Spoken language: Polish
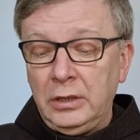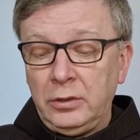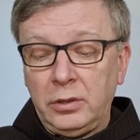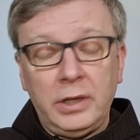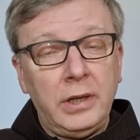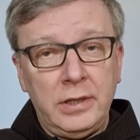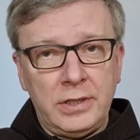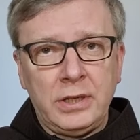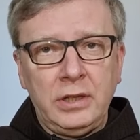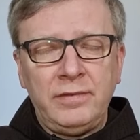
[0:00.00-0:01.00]
trochę
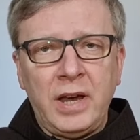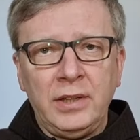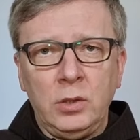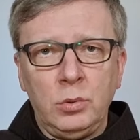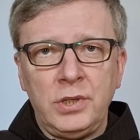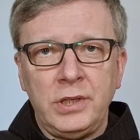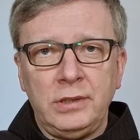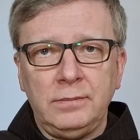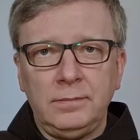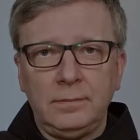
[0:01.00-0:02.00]
skrywane łzy.